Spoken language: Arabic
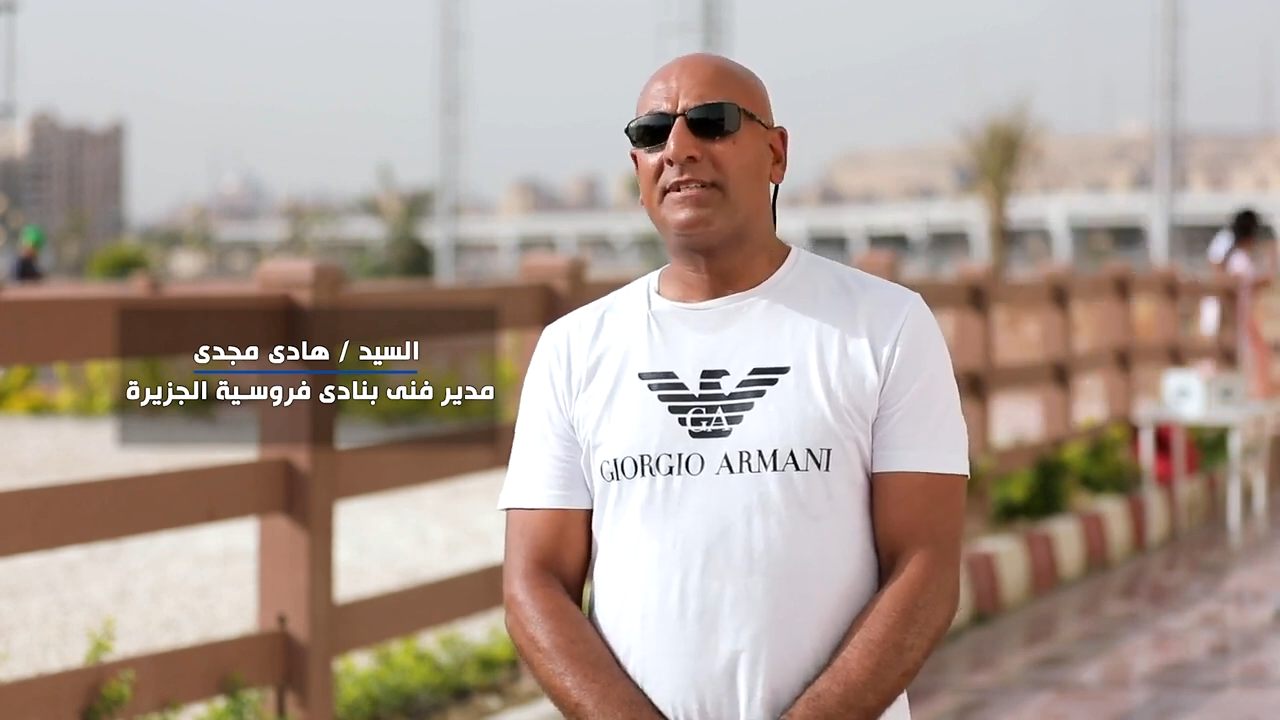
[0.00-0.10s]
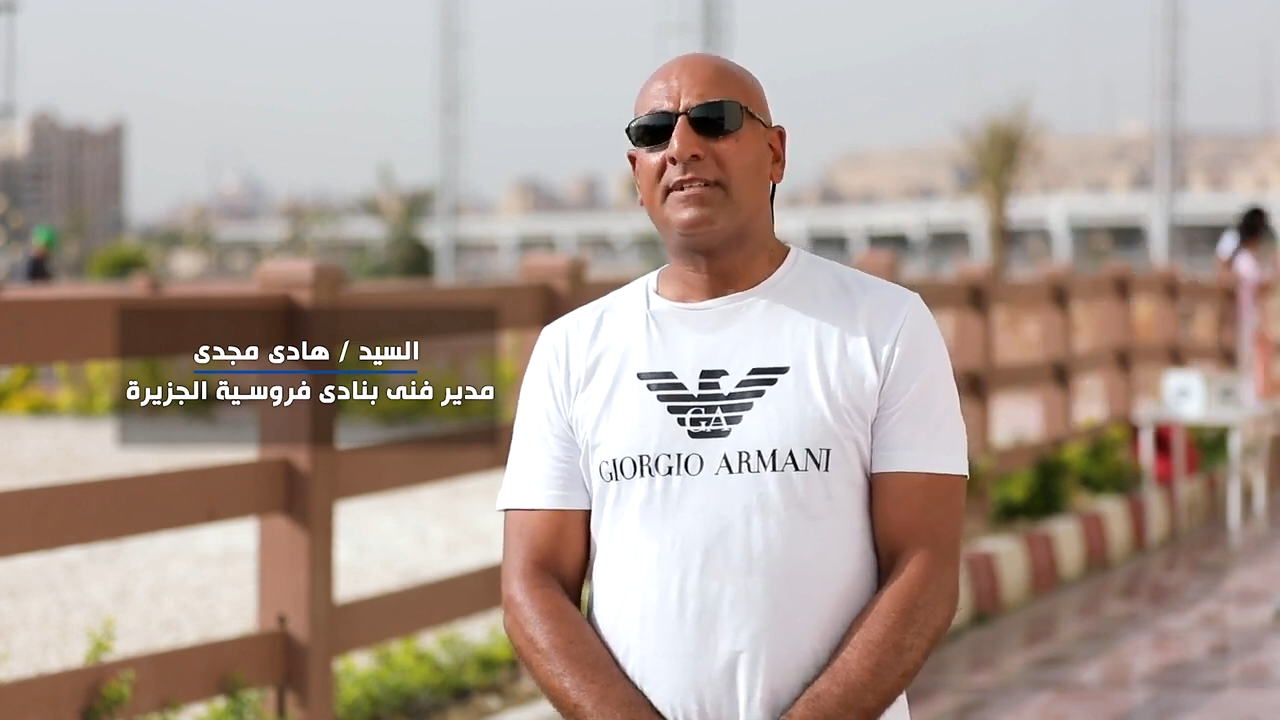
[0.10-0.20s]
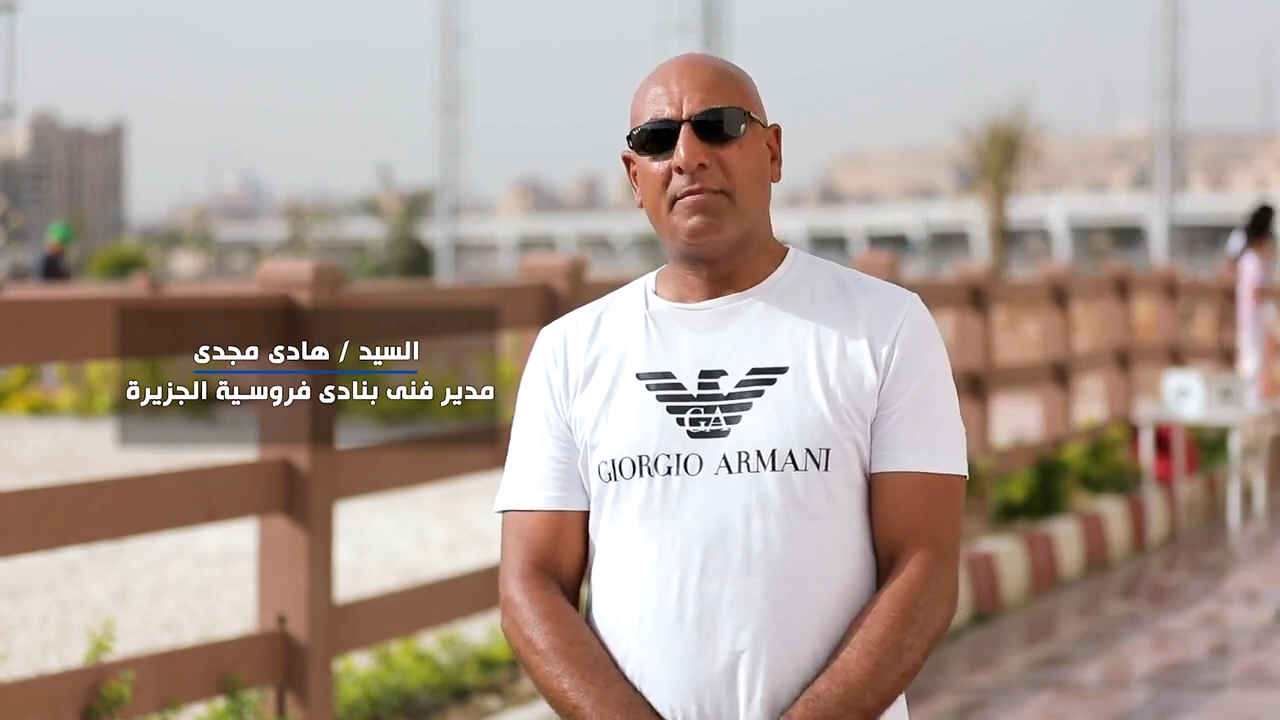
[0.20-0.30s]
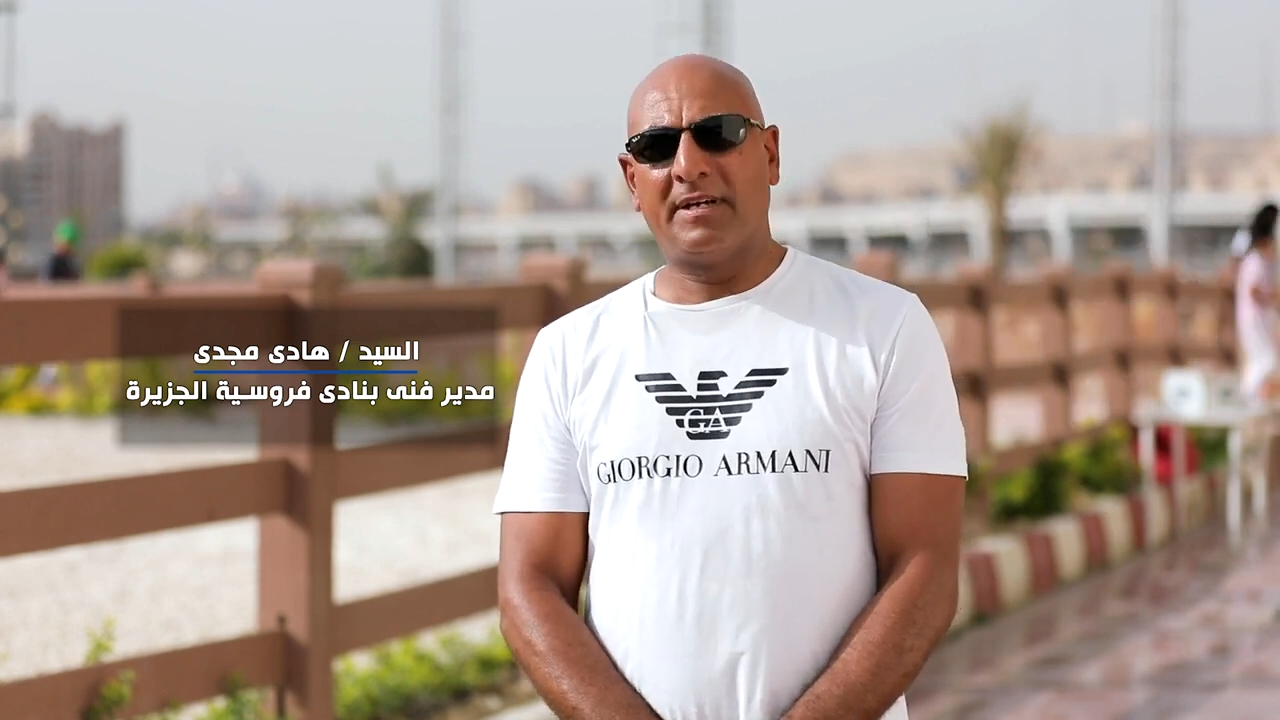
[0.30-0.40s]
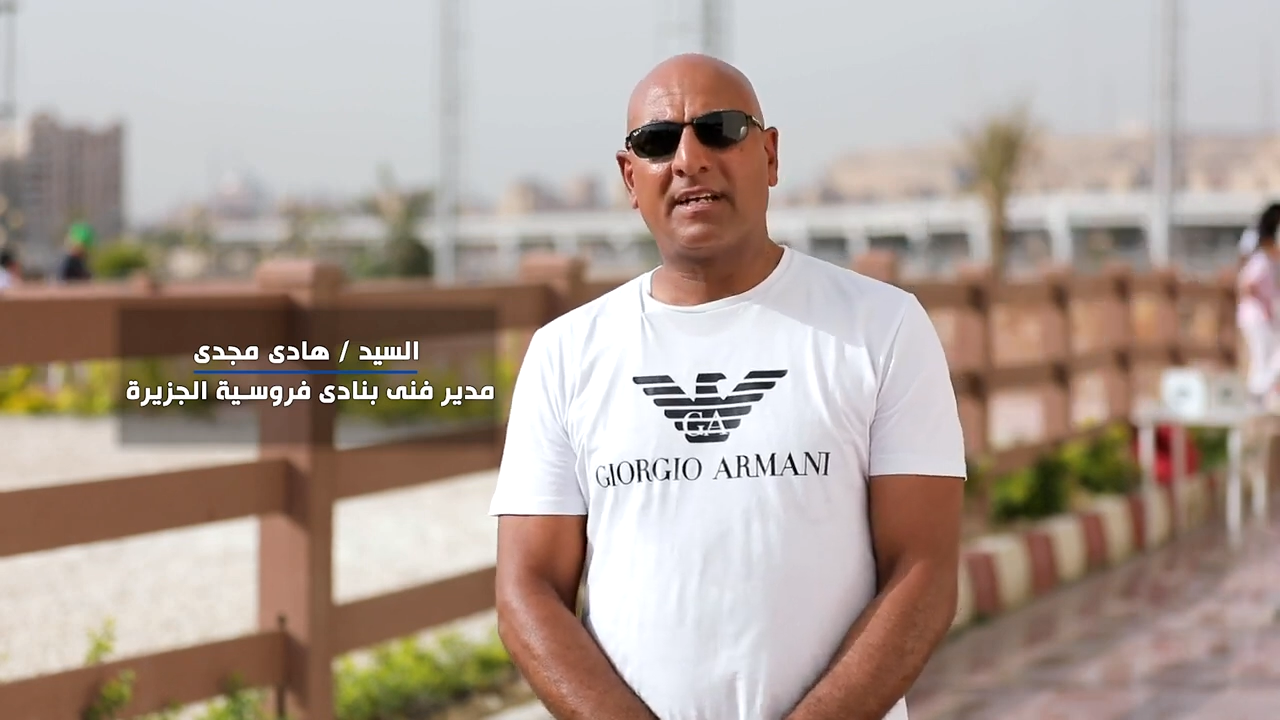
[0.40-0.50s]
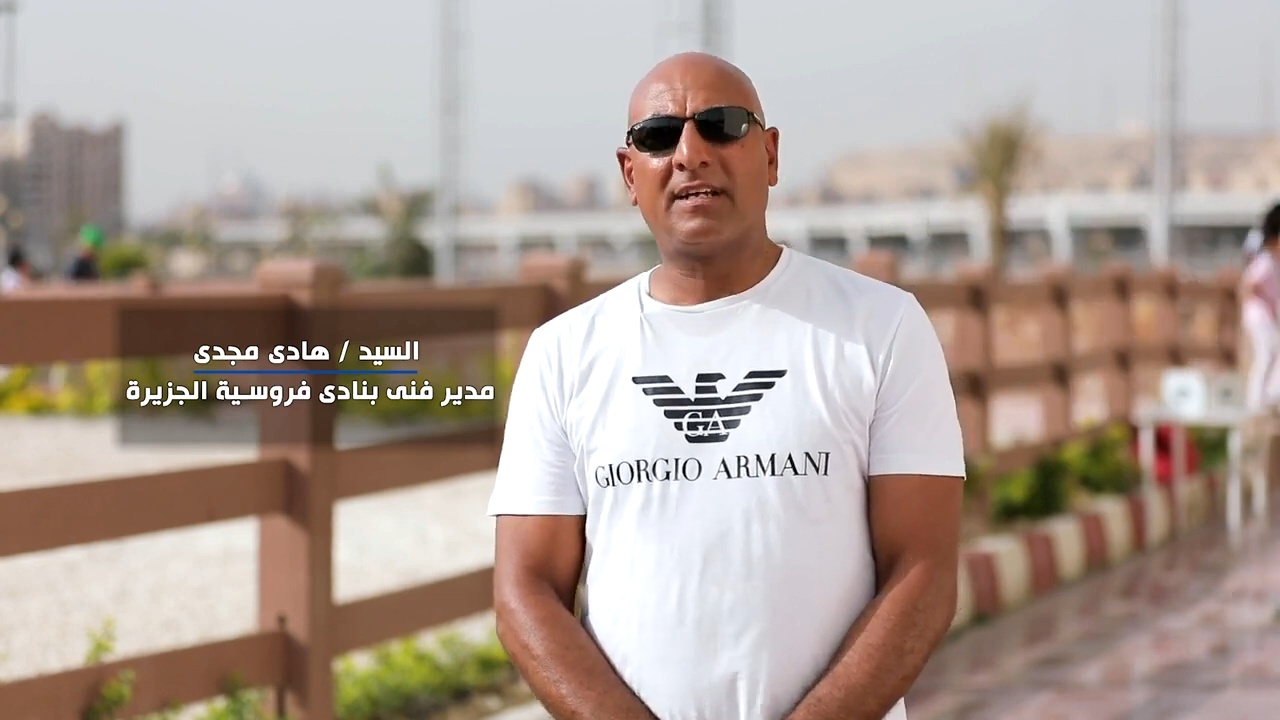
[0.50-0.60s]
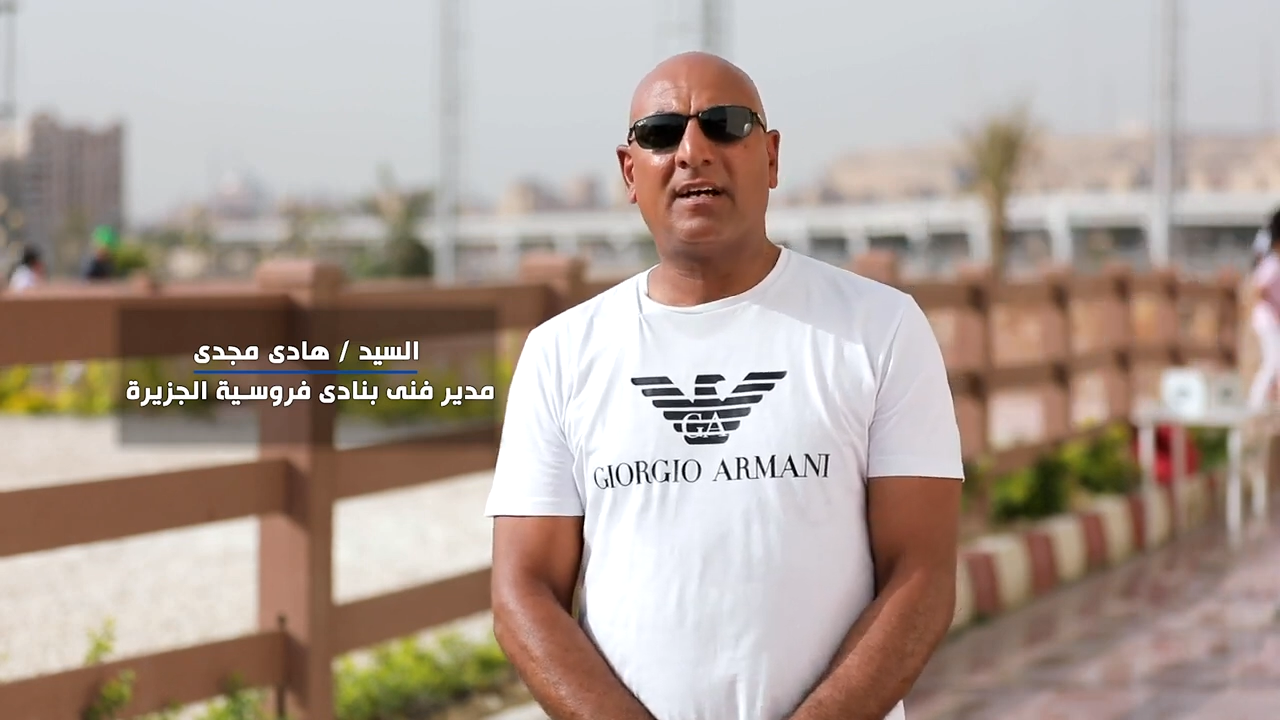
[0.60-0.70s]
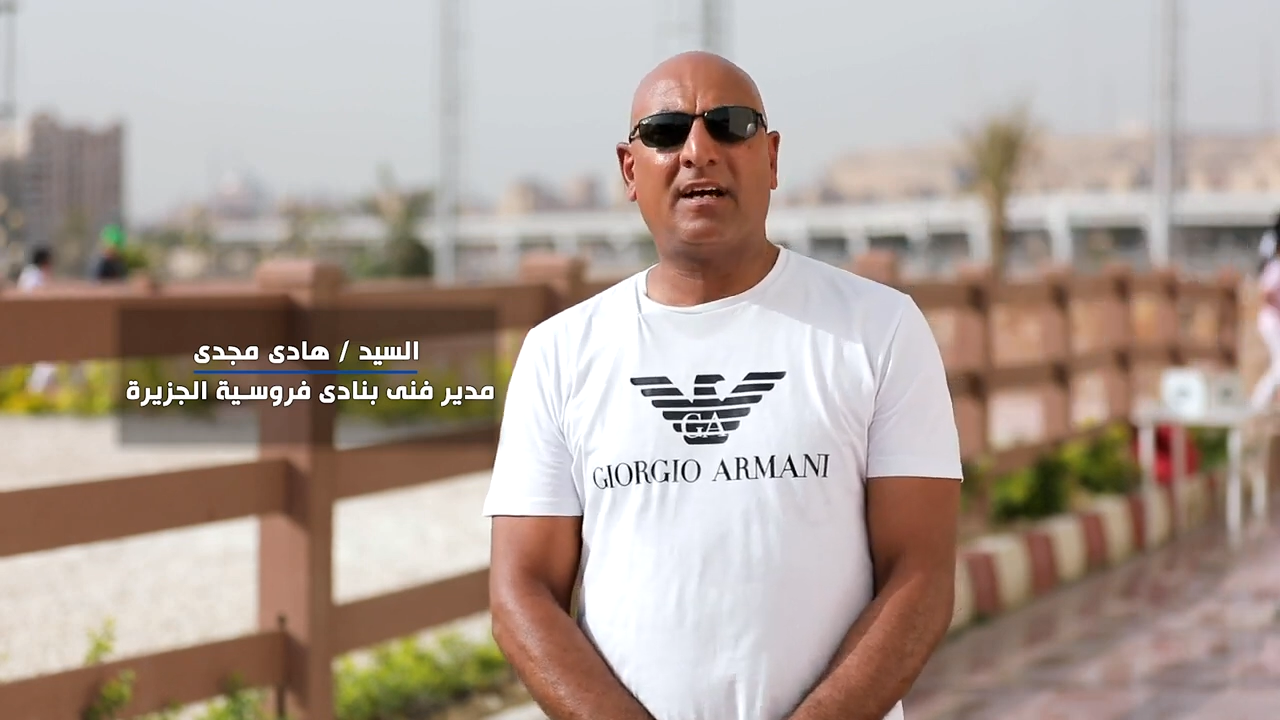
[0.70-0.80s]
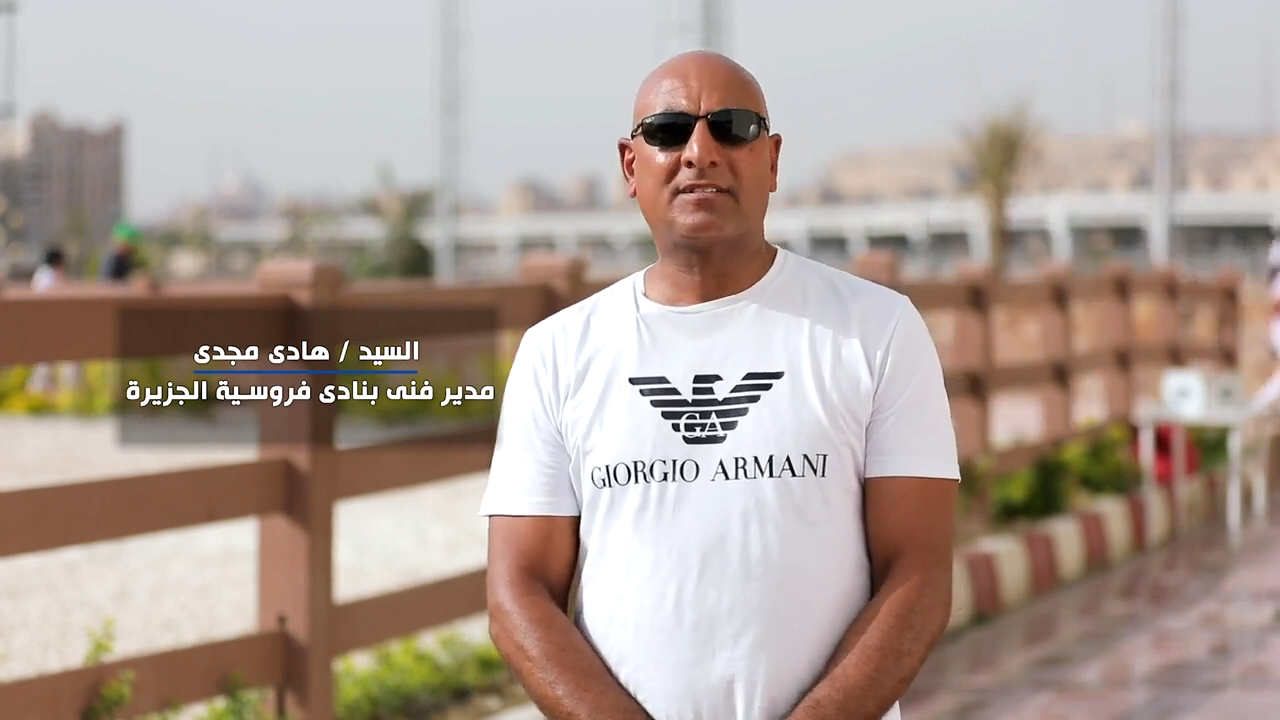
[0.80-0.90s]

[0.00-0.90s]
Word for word: بتتم هنا